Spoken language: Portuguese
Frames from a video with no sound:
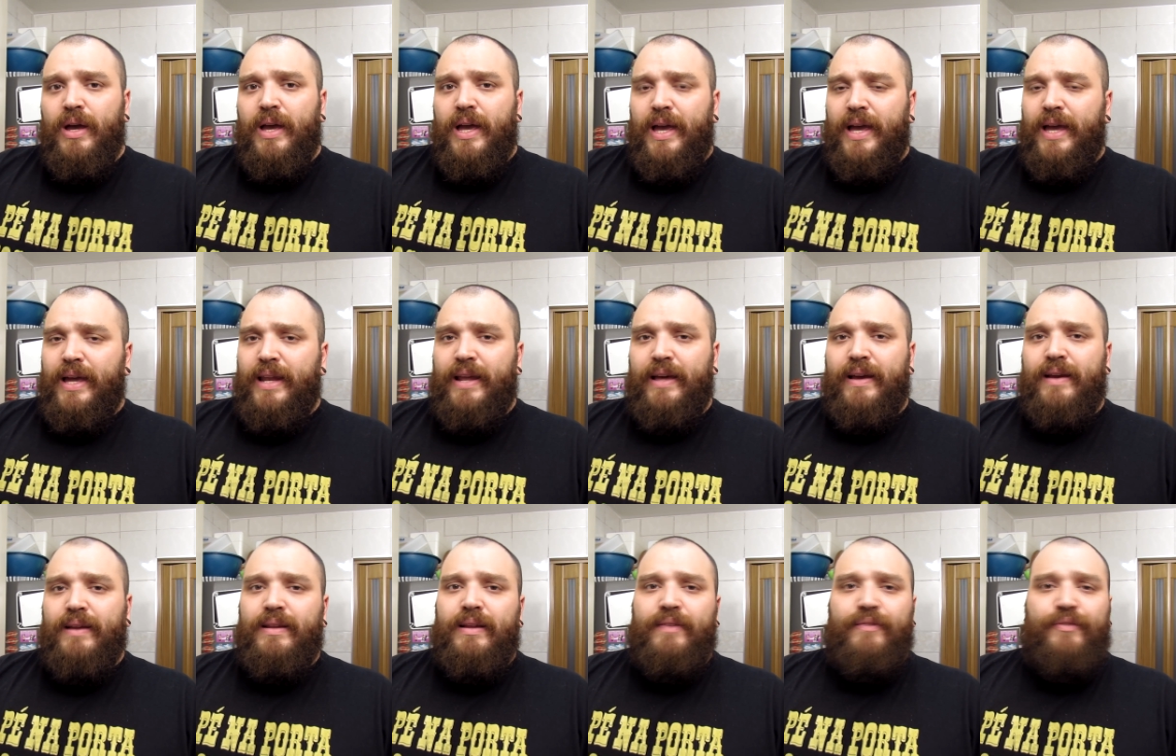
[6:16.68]
é,
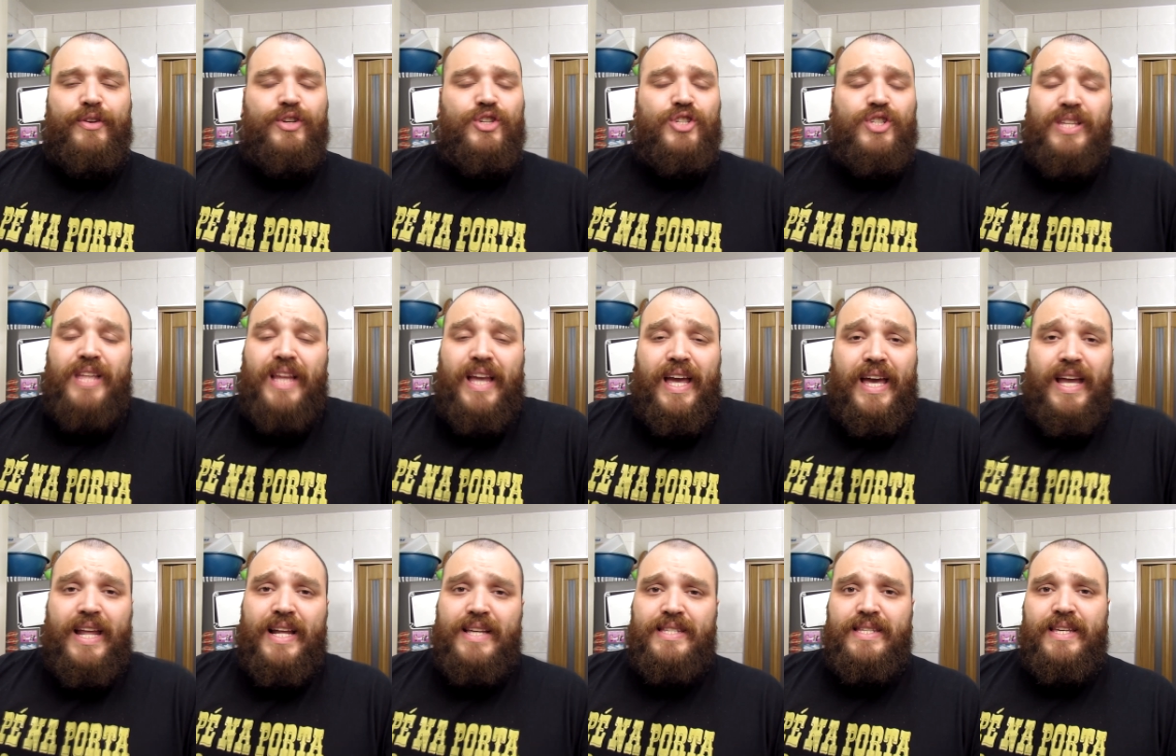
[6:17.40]
na, na,
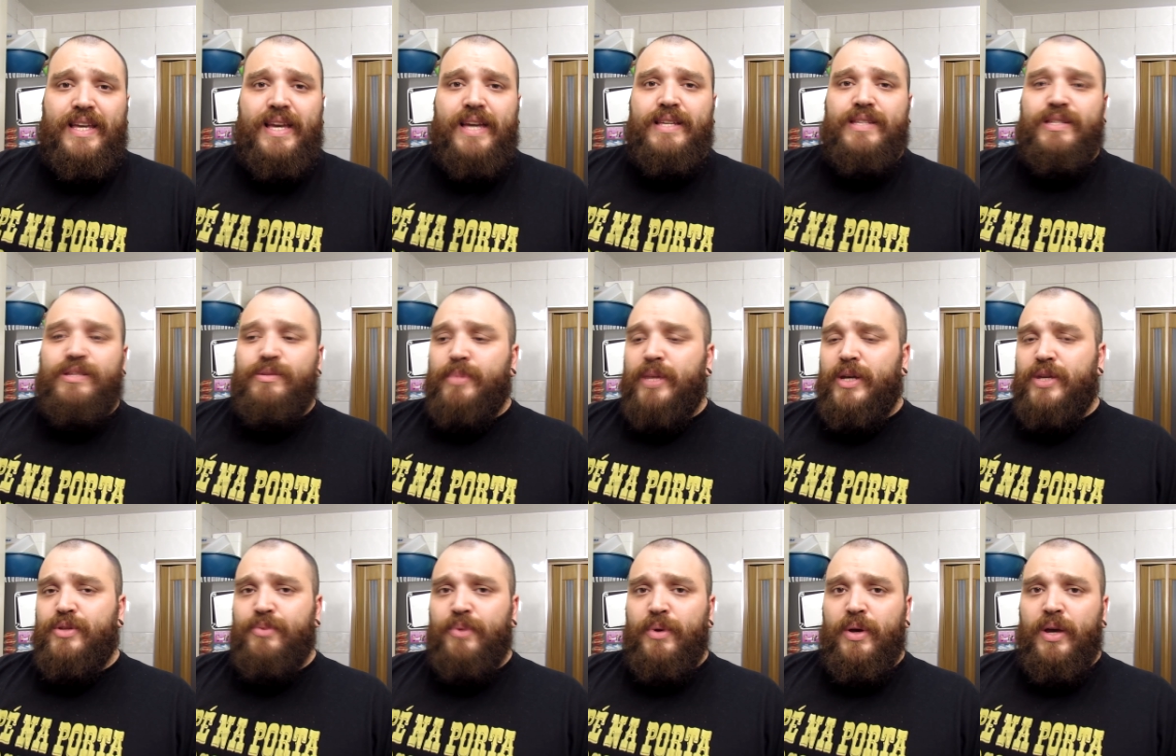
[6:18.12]
frigideira, às vezes
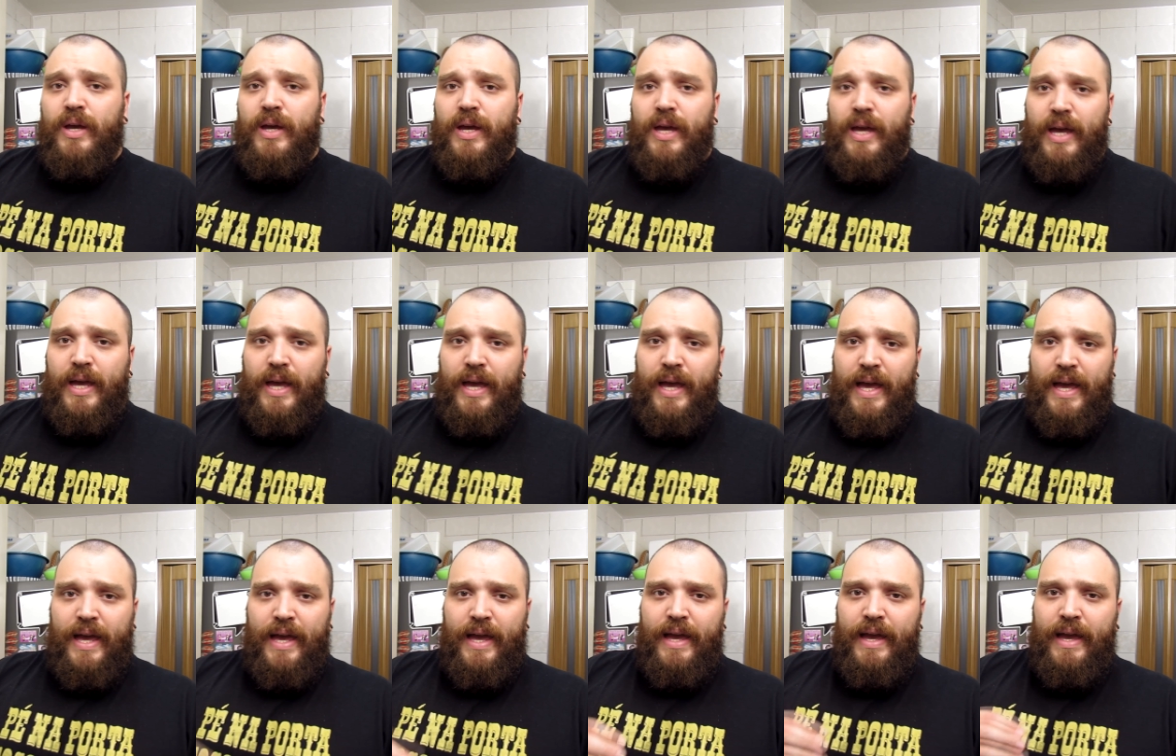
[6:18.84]
mesmo.
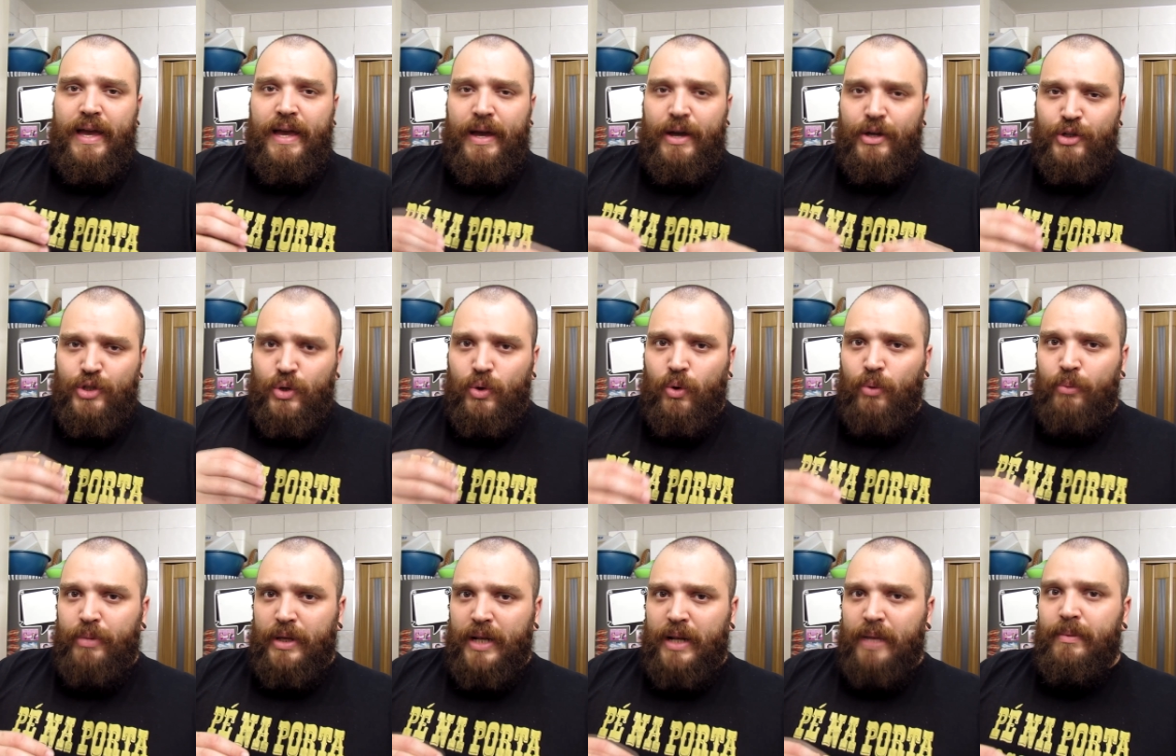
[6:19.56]
É, acho que
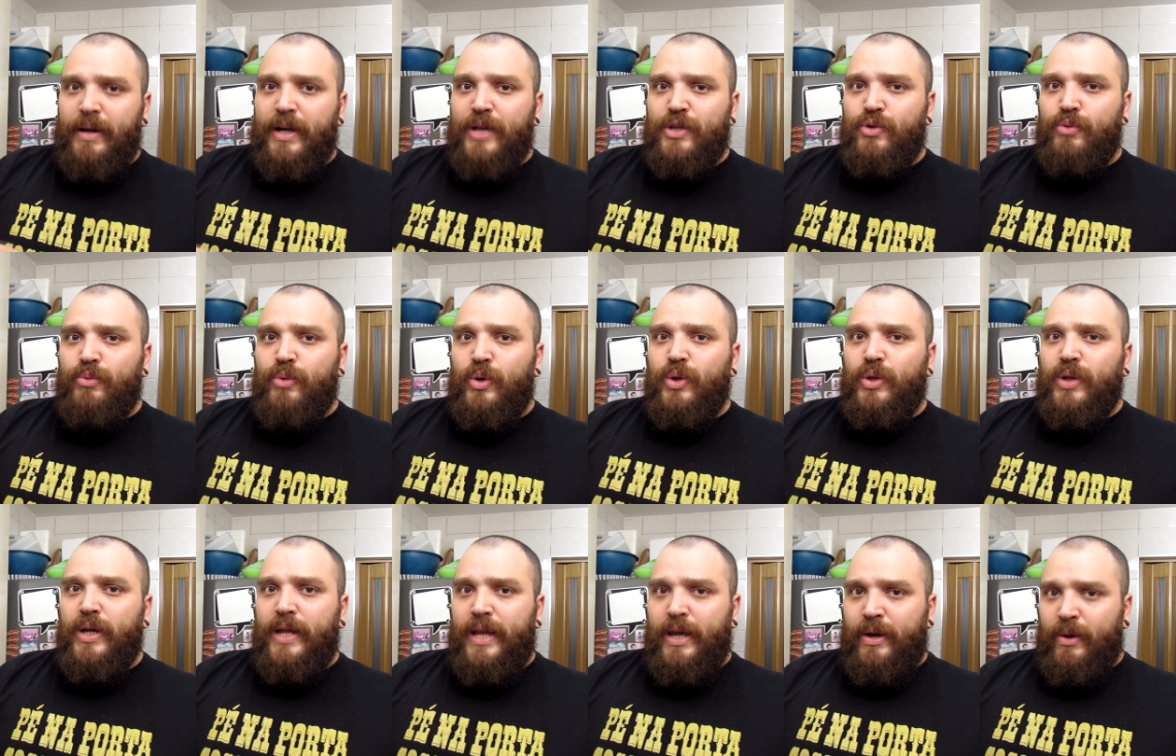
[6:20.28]
combina mais com o molho
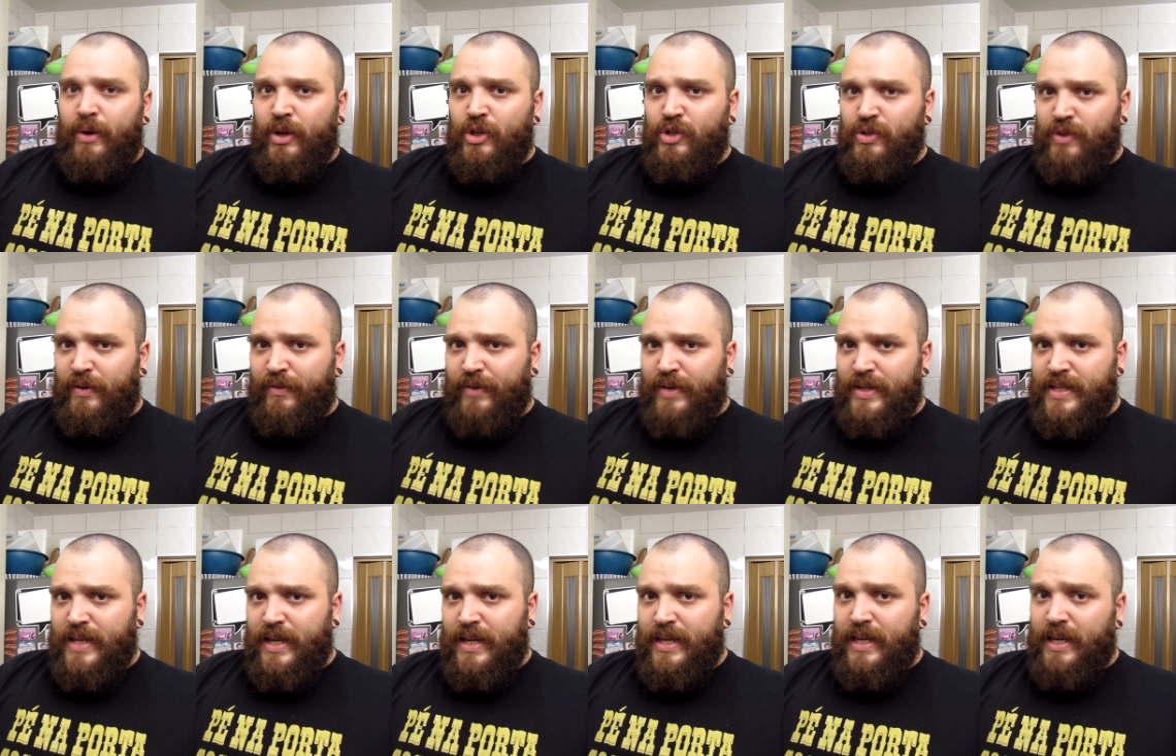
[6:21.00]
tarê que é o que a gente vai
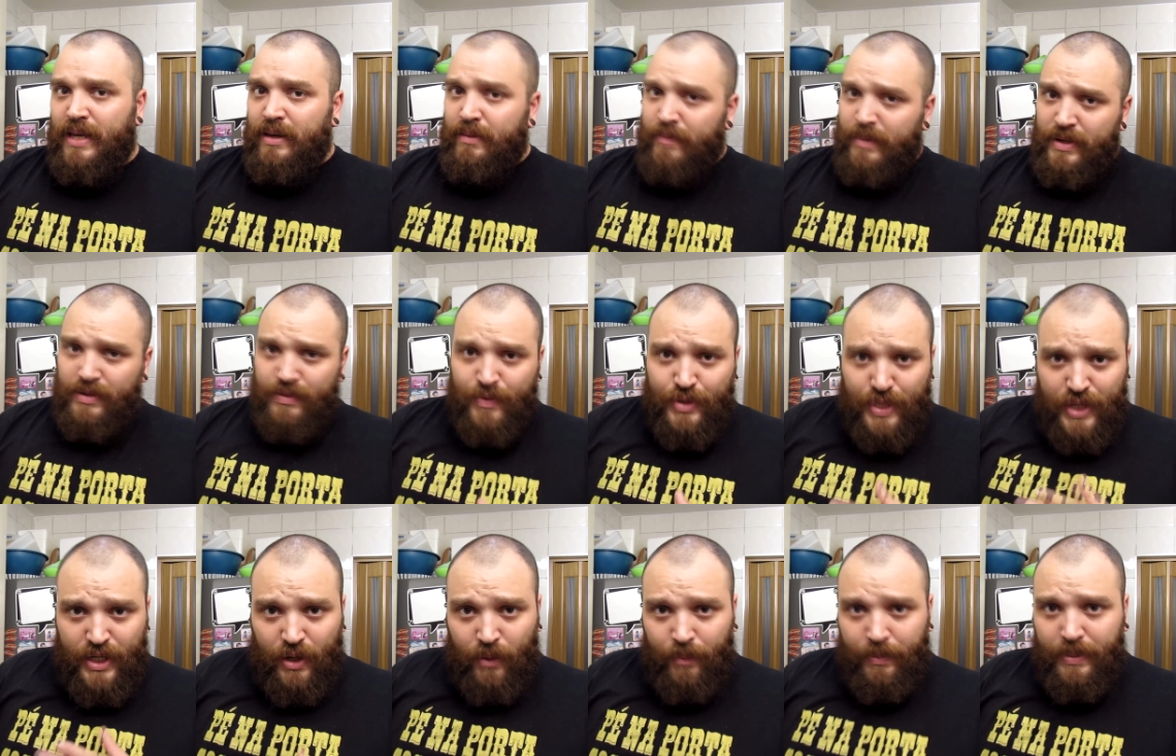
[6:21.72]
fazer aqui. Mas
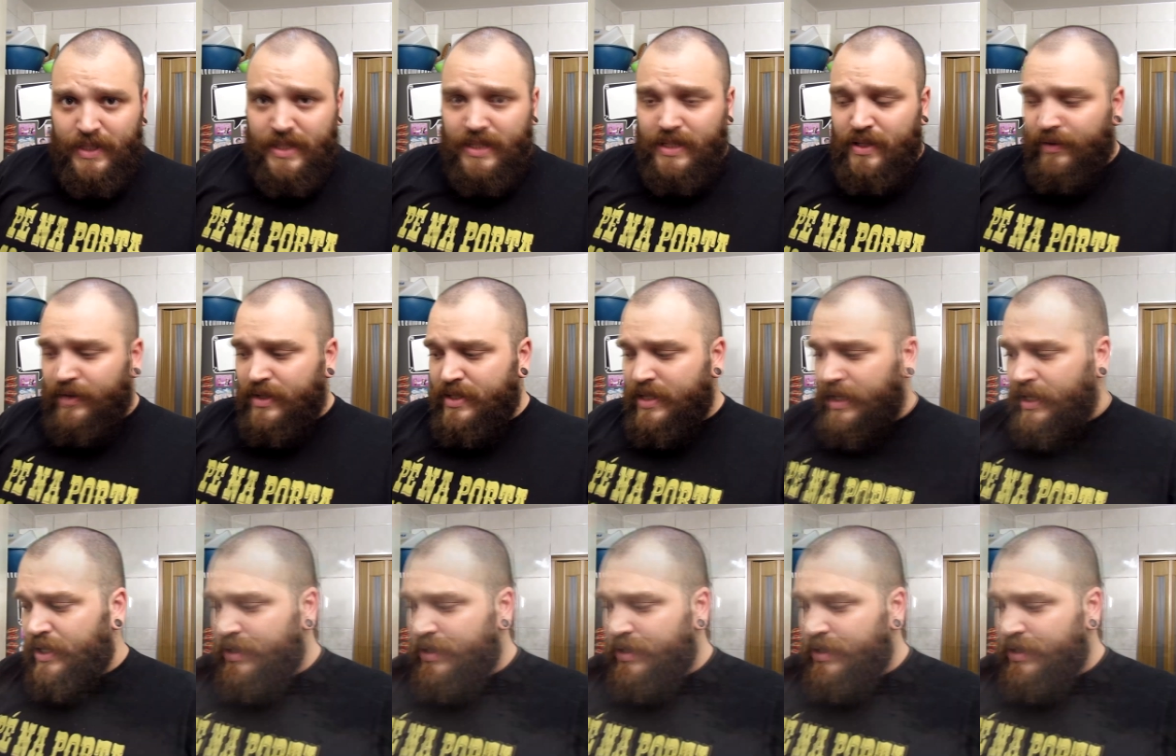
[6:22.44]
você não precisa fazer